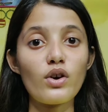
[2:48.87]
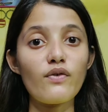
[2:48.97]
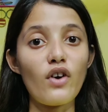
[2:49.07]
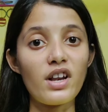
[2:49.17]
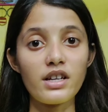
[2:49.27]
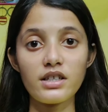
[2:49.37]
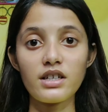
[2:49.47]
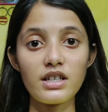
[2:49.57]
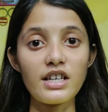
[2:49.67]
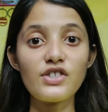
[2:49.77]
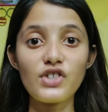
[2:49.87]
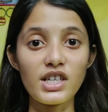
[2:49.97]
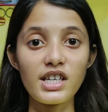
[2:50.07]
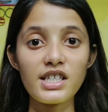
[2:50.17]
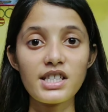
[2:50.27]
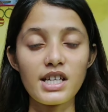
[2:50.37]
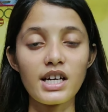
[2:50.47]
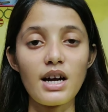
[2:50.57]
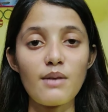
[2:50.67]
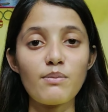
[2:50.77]
कोई वायलेशन नहीं चाहिए
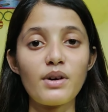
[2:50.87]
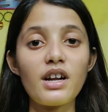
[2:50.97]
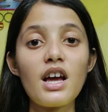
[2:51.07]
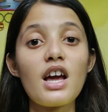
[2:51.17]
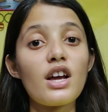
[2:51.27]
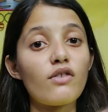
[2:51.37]
इंस्टाग्राम पर